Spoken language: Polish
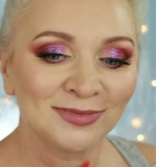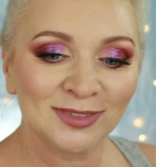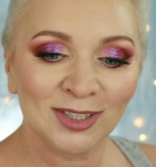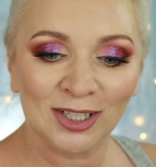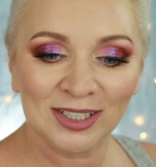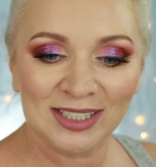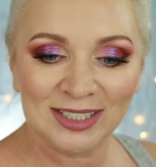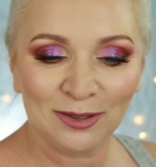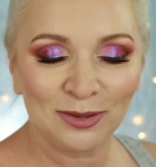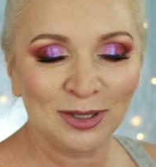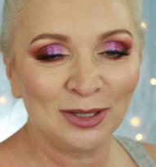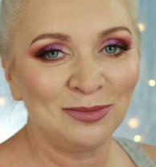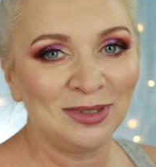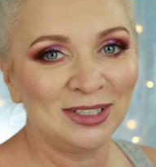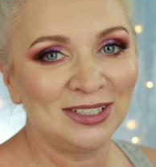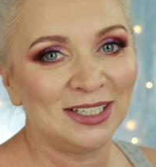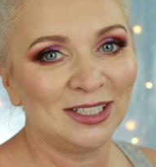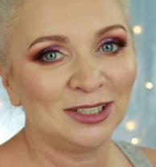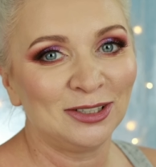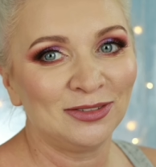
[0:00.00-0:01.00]
No i całkiem
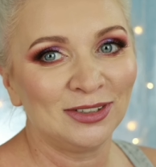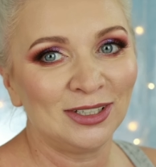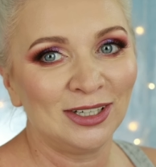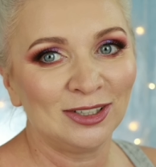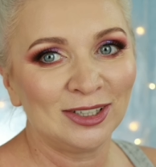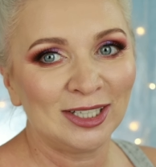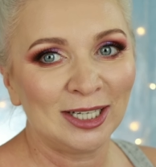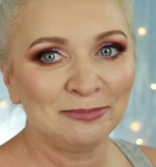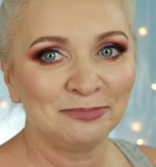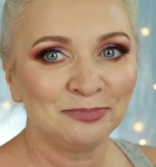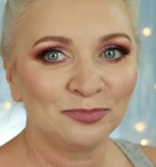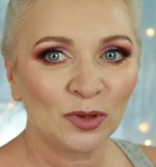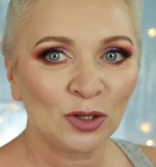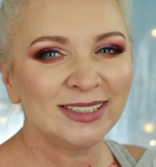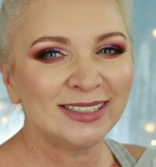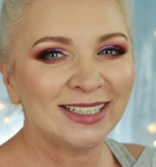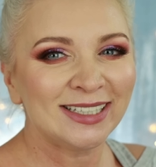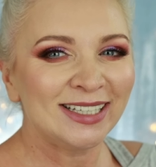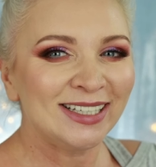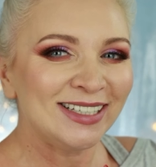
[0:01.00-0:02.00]
nieźle to wygląda. To
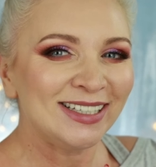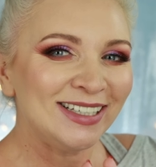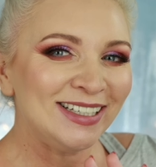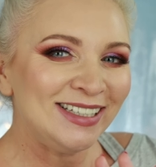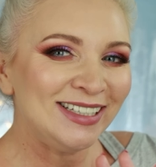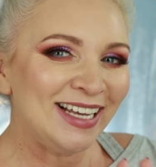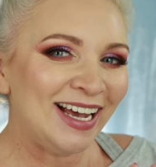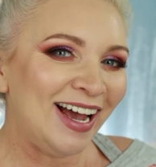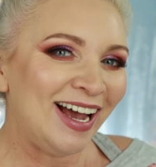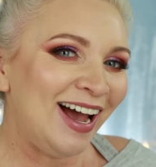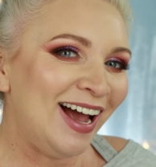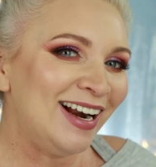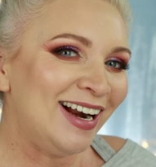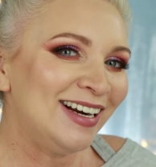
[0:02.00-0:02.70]
jest taki idealny